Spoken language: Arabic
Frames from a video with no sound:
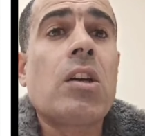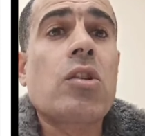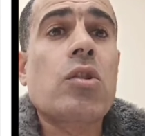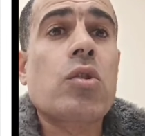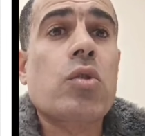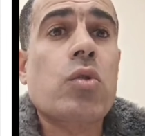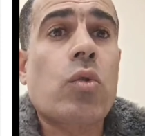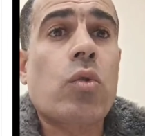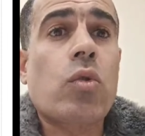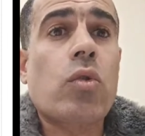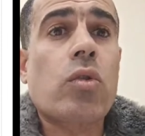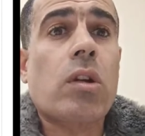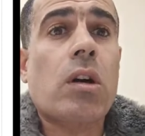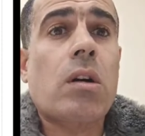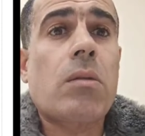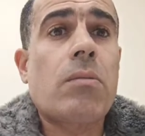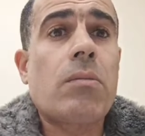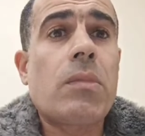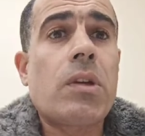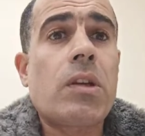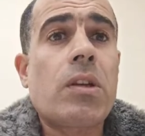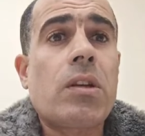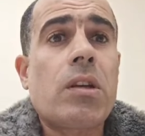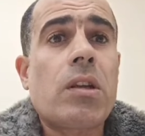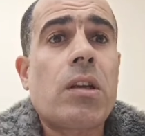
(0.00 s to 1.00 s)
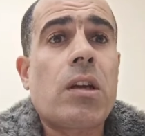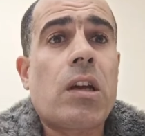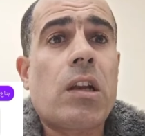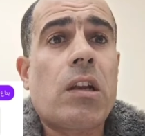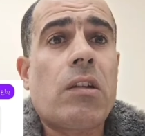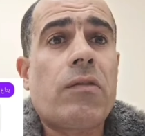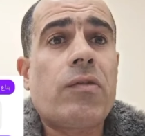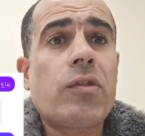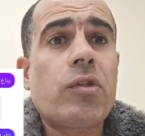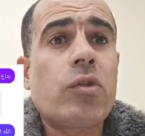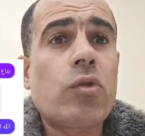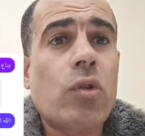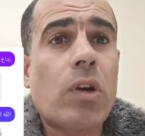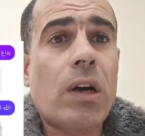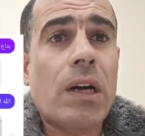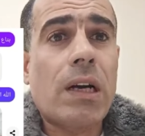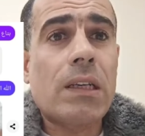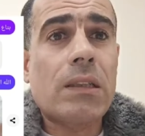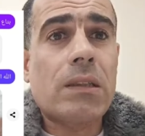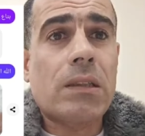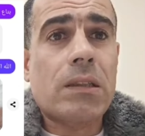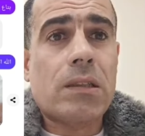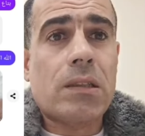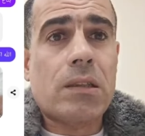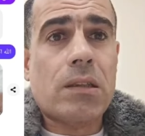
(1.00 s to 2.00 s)
صوره من
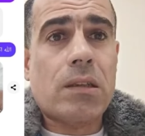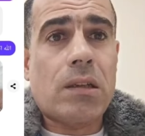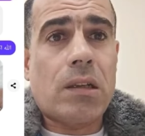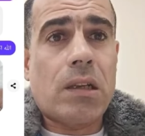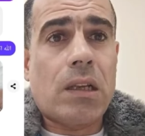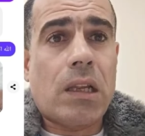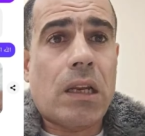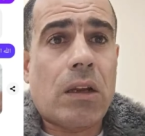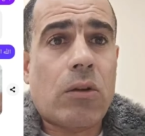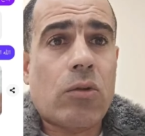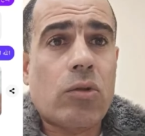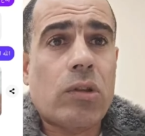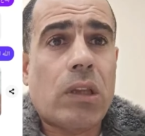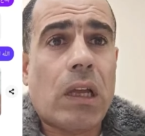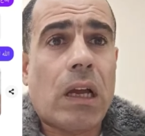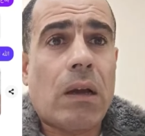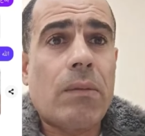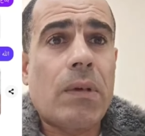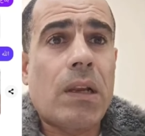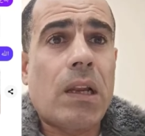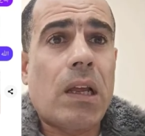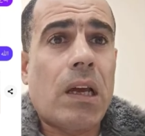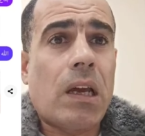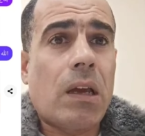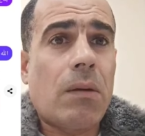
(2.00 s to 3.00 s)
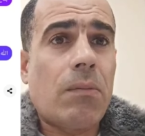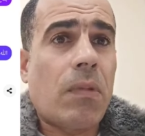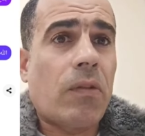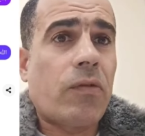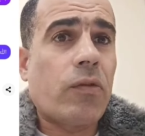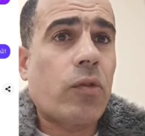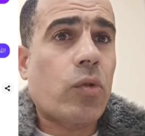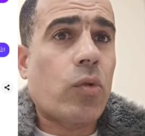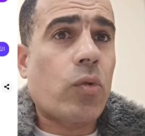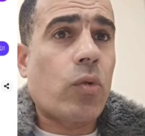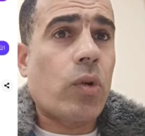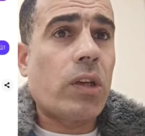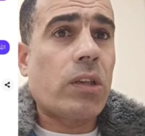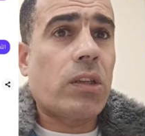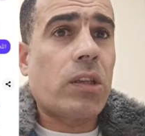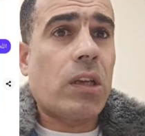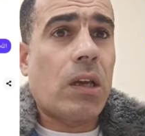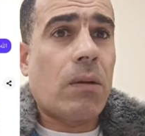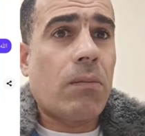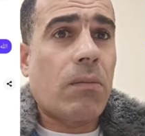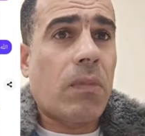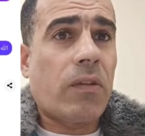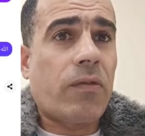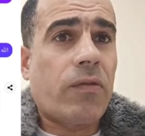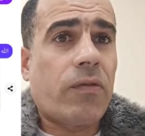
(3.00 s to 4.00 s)
الفيديوهات اللي انا كنت عاملها يا اما في الكويت
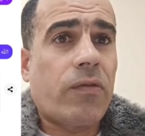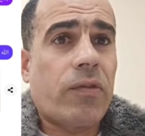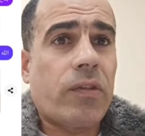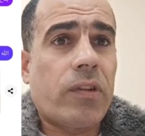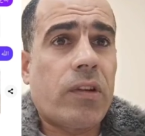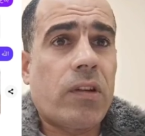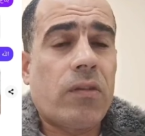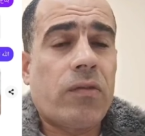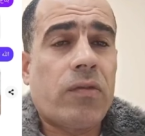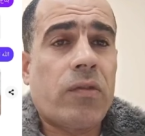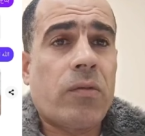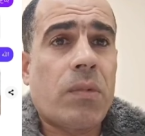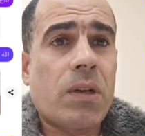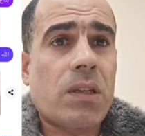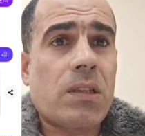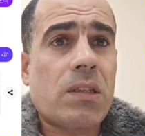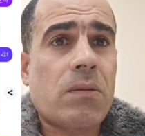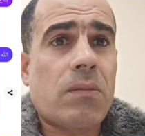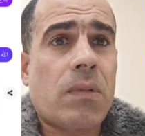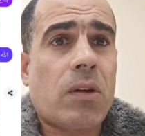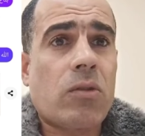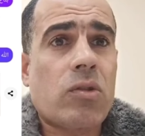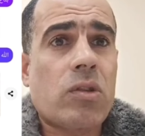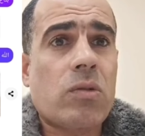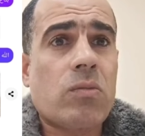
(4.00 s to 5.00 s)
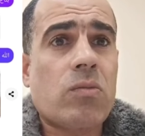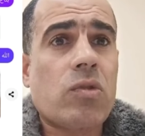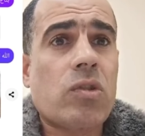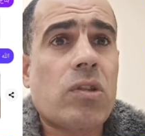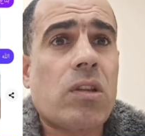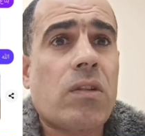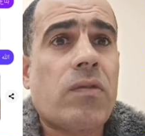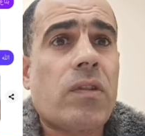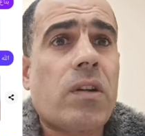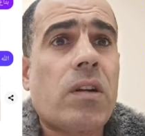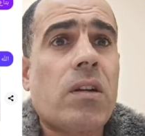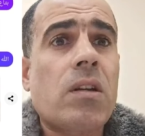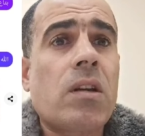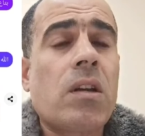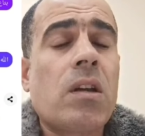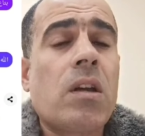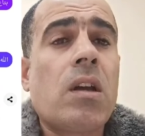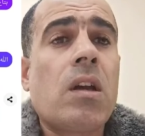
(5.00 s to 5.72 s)
يا اما في مصر مع الاستاذ مصطفى